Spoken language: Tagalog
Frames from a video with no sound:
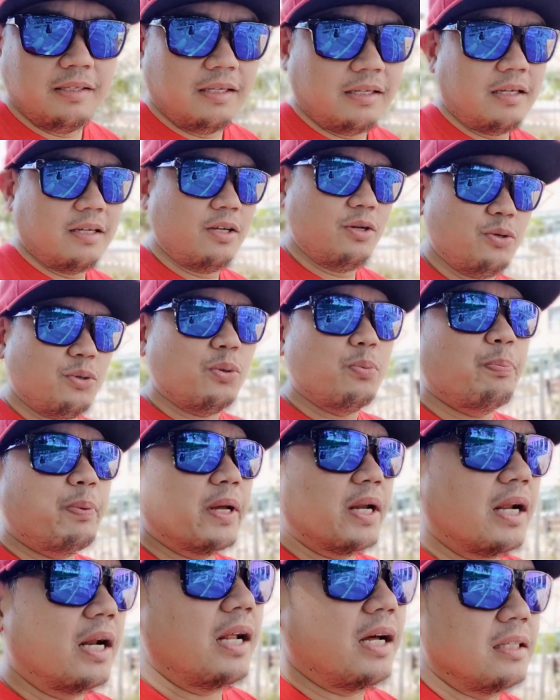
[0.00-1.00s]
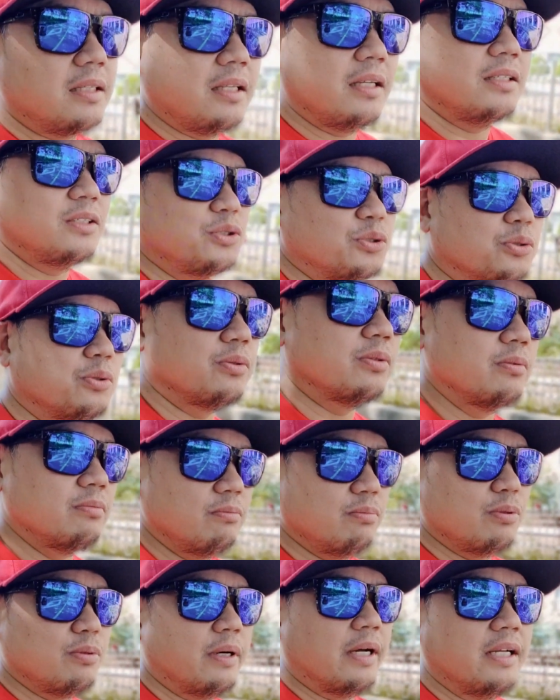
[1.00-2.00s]
kinukumpara natin yung
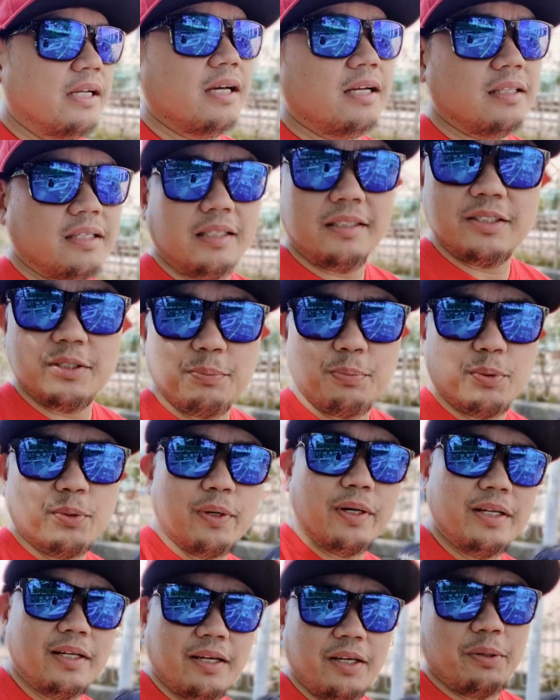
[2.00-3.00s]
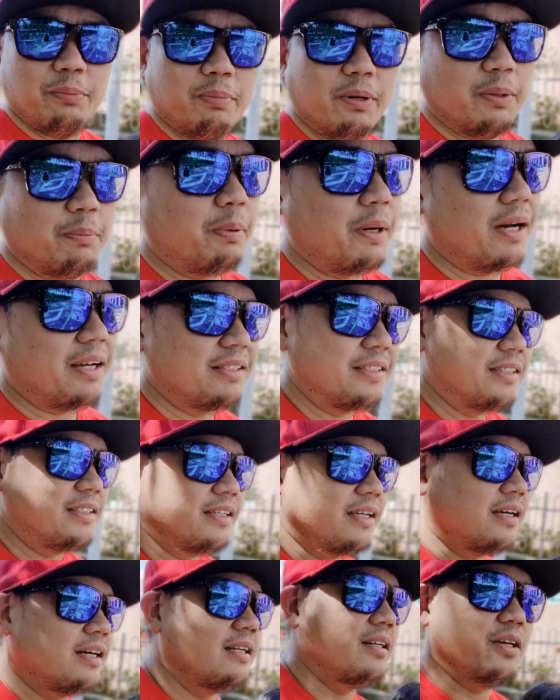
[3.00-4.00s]
buhay natin sa buhay ng iba. Bakit
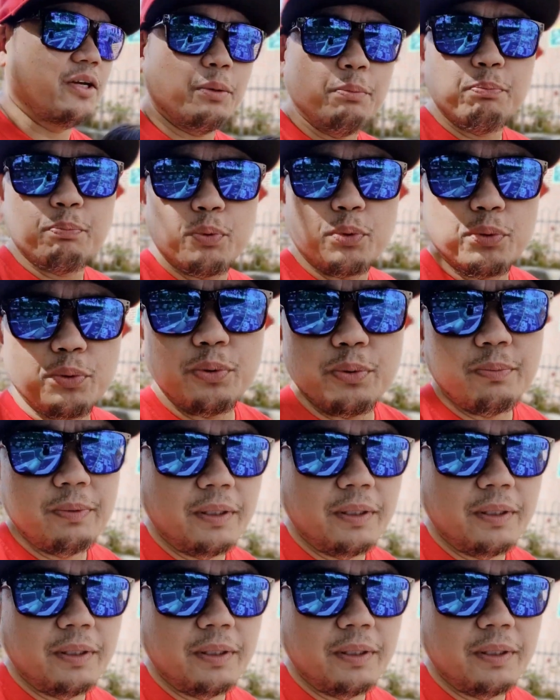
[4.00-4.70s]
siya nag-improve?